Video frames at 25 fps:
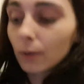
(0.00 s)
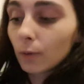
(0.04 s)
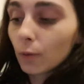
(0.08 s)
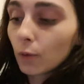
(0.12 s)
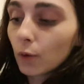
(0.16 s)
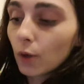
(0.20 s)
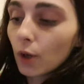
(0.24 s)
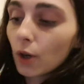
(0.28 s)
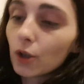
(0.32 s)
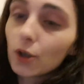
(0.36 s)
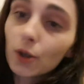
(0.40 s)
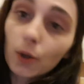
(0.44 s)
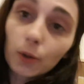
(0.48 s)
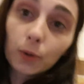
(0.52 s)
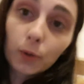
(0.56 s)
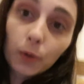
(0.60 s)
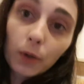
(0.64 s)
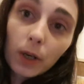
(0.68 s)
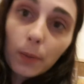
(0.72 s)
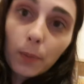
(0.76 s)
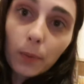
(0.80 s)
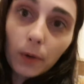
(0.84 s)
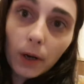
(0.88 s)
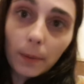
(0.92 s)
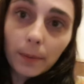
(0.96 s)
Donc,
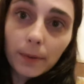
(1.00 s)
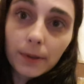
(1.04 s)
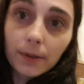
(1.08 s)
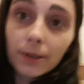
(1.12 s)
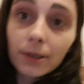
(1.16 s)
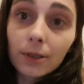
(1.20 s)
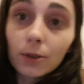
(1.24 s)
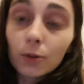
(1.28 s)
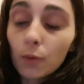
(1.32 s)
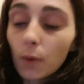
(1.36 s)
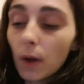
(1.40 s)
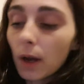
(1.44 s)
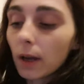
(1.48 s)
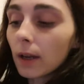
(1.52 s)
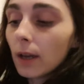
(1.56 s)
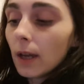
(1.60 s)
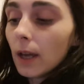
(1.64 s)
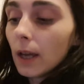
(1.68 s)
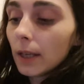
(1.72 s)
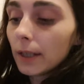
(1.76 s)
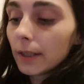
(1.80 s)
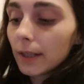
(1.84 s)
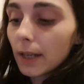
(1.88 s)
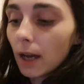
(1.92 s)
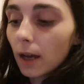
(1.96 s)
Gentelet, pour la petite histoire,
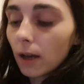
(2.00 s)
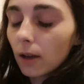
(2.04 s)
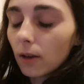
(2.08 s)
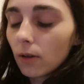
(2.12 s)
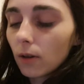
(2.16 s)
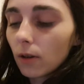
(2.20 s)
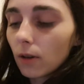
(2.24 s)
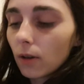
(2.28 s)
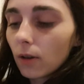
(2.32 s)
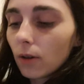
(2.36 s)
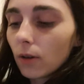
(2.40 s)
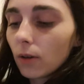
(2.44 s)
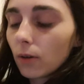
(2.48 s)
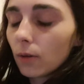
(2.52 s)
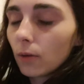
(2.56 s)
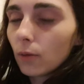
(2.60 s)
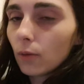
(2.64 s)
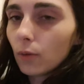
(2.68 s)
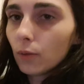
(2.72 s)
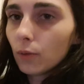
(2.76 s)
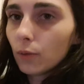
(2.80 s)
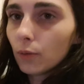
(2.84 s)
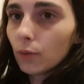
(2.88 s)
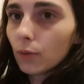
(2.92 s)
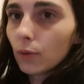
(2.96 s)
il y a euh,
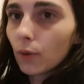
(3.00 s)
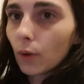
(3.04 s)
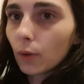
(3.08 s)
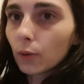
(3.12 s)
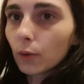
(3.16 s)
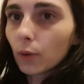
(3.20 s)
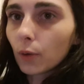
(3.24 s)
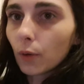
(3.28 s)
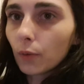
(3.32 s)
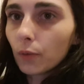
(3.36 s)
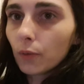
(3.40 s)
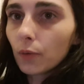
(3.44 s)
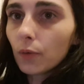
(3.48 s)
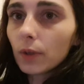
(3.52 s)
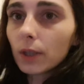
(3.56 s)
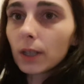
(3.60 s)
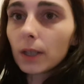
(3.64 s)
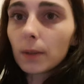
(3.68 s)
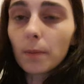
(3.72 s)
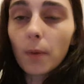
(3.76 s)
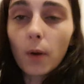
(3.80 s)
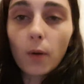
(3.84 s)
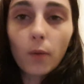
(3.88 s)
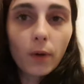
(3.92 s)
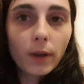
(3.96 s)
une d'entre vous qui
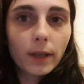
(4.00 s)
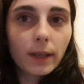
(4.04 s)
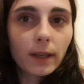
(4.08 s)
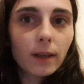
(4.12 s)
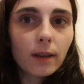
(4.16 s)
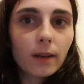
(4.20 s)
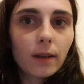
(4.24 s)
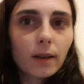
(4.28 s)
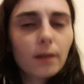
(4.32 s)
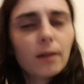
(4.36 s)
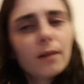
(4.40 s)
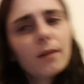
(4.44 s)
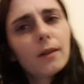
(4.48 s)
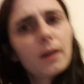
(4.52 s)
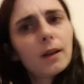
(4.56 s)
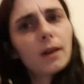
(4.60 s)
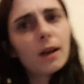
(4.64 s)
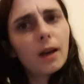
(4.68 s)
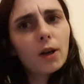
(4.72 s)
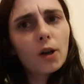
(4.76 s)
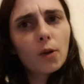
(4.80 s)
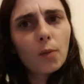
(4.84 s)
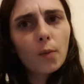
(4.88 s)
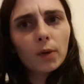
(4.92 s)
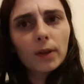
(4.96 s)
m'a envoyé
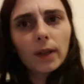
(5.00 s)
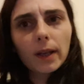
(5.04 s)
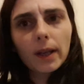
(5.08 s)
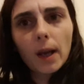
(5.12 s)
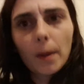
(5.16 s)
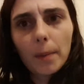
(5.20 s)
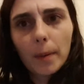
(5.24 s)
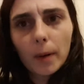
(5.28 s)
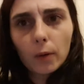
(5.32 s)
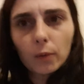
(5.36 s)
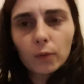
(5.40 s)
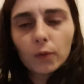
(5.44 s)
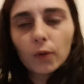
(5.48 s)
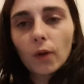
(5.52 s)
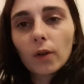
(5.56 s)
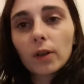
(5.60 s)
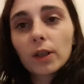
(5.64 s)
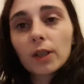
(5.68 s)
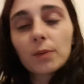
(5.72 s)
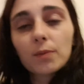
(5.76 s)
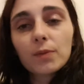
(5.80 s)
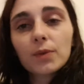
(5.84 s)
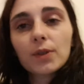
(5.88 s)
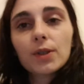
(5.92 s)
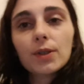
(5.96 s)
un commentaire il y a pas longtemps
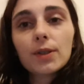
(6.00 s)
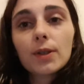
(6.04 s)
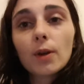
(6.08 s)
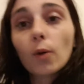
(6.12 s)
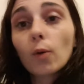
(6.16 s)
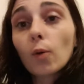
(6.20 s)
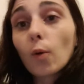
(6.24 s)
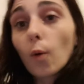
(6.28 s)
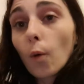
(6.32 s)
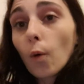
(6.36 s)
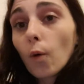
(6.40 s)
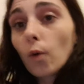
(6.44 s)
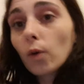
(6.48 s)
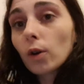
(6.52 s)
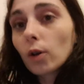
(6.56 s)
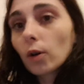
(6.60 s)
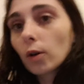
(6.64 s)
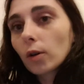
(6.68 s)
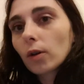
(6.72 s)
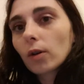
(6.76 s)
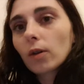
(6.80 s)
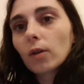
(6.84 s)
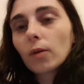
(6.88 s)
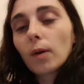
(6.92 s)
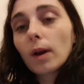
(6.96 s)
qui me disait en gros
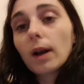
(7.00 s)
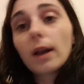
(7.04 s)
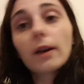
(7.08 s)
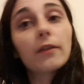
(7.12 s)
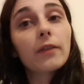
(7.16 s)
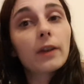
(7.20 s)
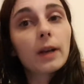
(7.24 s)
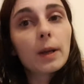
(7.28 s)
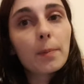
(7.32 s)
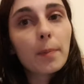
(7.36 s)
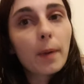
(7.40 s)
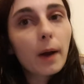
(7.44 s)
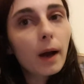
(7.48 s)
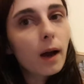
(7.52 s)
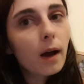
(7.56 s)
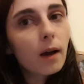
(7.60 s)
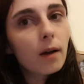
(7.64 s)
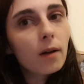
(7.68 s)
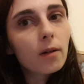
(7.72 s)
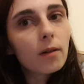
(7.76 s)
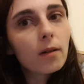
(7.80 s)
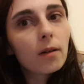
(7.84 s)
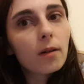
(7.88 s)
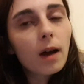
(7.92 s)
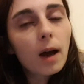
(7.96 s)
que voilà, fallait pas
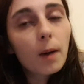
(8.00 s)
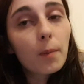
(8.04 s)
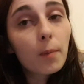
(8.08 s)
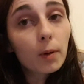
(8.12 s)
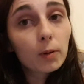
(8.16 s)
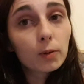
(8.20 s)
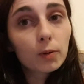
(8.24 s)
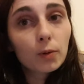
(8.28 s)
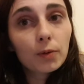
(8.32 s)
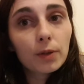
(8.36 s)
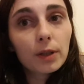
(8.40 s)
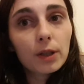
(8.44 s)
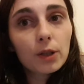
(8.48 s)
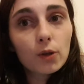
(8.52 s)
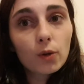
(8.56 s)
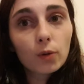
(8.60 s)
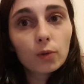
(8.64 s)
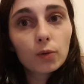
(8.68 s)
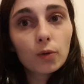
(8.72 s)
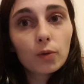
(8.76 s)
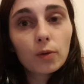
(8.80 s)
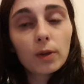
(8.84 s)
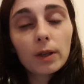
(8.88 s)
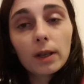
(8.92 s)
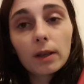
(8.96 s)
euh, abandonner
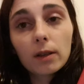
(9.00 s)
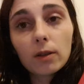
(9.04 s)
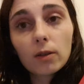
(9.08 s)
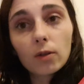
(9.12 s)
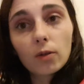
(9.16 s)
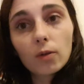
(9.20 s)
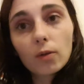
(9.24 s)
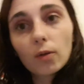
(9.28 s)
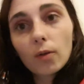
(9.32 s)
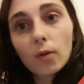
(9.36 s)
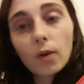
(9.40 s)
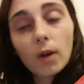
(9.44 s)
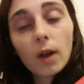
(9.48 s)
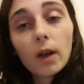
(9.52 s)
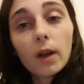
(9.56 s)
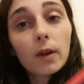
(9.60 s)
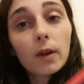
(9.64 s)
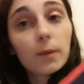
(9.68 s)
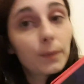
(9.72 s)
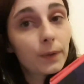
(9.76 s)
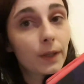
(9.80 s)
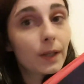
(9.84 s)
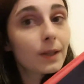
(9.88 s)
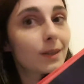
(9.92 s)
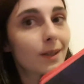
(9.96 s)
Gentelet, que
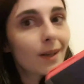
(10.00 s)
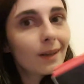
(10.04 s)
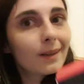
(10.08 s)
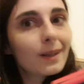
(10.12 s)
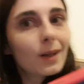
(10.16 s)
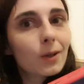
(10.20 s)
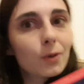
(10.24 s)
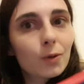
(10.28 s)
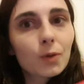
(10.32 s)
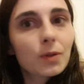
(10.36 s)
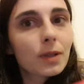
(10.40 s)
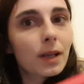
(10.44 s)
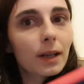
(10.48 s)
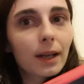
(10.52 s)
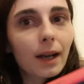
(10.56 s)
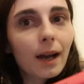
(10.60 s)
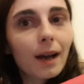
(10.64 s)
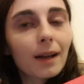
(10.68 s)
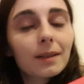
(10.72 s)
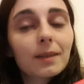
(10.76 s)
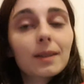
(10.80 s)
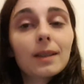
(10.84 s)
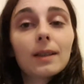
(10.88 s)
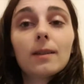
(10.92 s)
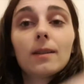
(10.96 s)
peut-être il y a quelque chose à
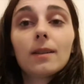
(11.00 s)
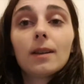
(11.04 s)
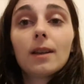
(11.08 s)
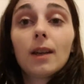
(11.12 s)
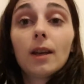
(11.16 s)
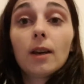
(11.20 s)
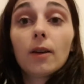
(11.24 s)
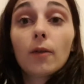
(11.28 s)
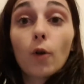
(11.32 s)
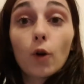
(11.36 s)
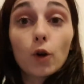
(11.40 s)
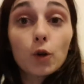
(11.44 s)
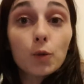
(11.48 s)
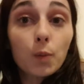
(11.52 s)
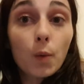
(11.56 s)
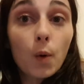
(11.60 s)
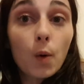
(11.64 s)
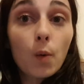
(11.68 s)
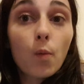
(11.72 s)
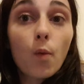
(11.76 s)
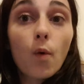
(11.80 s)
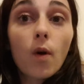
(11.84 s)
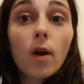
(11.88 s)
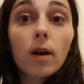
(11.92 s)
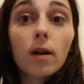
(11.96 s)
gratter. Franchement,
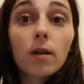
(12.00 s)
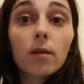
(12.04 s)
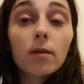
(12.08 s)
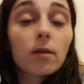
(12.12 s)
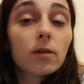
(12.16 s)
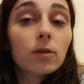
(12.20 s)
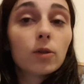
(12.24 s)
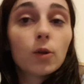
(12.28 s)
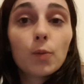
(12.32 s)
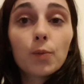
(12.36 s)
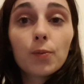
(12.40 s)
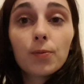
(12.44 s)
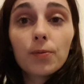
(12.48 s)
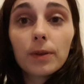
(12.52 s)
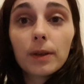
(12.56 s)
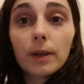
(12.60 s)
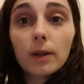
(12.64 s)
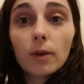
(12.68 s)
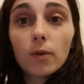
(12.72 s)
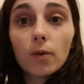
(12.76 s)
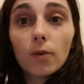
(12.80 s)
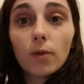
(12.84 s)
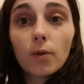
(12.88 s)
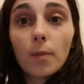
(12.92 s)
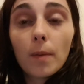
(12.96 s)
moi, euh, depuis
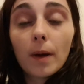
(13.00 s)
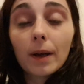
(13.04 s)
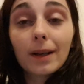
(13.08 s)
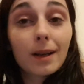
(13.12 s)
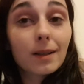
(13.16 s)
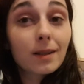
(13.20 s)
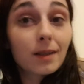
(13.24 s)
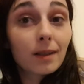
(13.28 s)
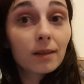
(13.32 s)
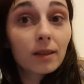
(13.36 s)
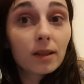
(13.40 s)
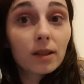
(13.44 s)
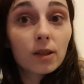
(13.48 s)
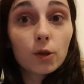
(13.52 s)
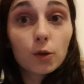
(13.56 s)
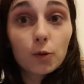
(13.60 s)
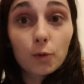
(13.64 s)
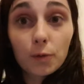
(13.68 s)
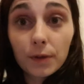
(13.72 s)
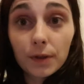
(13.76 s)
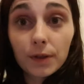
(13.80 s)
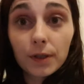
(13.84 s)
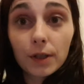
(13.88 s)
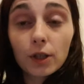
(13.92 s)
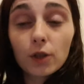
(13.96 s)
le magasin des
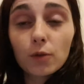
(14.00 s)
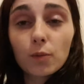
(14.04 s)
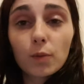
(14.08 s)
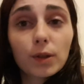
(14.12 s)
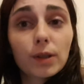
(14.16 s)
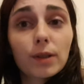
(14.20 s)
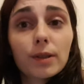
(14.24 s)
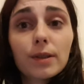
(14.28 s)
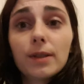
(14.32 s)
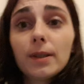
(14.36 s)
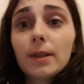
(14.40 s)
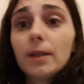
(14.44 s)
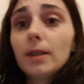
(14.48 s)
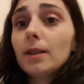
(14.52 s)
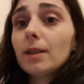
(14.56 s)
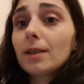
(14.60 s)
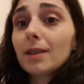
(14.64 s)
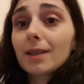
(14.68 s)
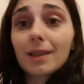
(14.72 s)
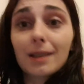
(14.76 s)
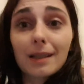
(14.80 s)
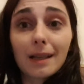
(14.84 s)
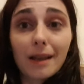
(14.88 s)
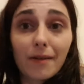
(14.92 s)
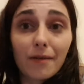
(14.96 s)
suicides, je me suis dit,
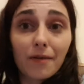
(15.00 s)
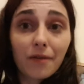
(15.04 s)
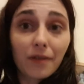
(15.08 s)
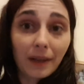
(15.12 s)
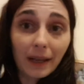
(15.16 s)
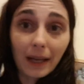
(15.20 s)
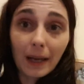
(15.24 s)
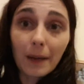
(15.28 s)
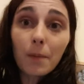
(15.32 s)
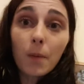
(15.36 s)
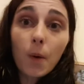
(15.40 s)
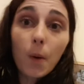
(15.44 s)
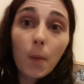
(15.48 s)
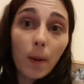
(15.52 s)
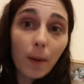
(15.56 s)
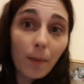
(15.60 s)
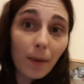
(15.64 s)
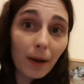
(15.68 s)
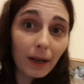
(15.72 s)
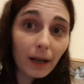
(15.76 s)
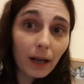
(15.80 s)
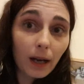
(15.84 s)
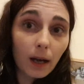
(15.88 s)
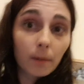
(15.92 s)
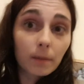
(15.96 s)
c'est vraiment pas
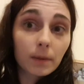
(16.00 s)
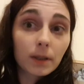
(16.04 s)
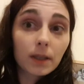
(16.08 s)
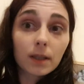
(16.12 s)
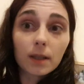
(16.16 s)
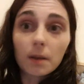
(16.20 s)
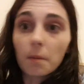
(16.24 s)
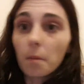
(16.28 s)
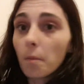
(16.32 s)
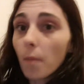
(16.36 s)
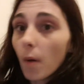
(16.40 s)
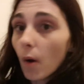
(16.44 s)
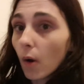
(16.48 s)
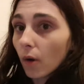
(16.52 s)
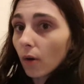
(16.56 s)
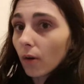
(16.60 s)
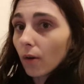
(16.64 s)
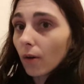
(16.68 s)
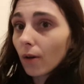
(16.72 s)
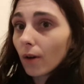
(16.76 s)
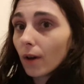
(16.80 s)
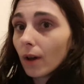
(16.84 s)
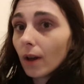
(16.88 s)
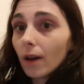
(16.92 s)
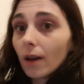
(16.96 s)
ma cam, c'est
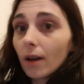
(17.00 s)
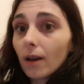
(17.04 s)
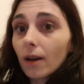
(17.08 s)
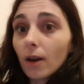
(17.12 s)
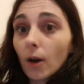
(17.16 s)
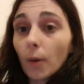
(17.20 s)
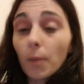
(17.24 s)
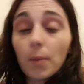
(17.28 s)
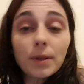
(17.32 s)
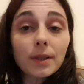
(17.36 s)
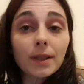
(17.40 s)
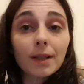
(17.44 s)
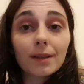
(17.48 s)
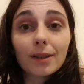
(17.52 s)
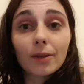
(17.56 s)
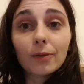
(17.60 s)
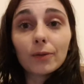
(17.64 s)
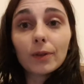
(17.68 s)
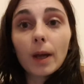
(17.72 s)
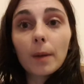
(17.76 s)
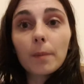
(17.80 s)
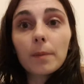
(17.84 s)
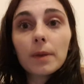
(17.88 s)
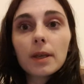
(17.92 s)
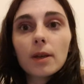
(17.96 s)
mort. en plus, c'était
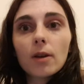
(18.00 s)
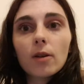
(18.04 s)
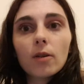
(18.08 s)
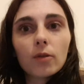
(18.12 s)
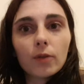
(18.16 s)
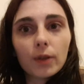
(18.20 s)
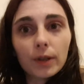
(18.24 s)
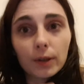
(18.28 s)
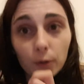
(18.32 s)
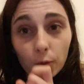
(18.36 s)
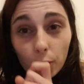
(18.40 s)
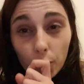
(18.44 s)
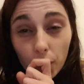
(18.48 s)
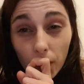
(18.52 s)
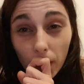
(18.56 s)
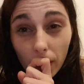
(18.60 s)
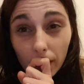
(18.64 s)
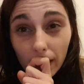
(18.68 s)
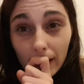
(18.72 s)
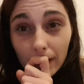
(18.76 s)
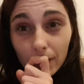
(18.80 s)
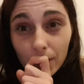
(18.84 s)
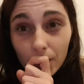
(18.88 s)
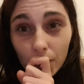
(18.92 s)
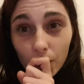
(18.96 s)
une amie, oh, on était au
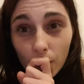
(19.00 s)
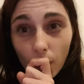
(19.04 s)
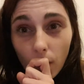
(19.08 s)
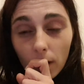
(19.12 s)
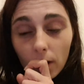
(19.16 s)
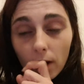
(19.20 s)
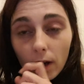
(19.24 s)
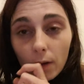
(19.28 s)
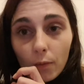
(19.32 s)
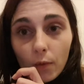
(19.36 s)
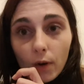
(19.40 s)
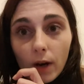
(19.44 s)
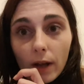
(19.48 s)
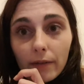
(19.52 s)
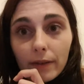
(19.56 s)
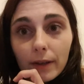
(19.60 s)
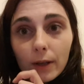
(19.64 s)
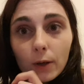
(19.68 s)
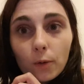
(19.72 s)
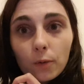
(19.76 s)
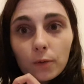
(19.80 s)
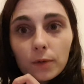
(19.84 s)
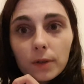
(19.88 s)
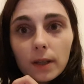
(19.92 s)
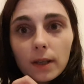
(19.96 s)
collège, je crois qu'elle me l'avait
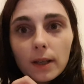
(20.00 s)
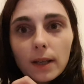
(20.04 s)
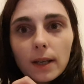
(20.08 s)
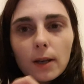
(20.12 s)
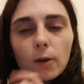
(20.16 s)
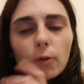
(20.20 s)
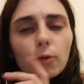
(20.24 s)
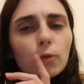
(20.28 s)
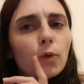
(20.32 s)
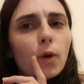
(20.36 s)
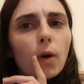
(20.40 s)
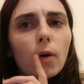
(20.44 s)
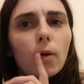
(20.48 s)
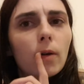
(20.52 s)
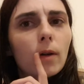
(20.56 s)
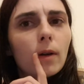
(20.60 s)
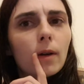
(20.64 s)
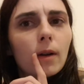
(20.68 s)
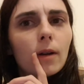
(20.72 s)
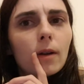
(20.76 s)
conseillé ou non.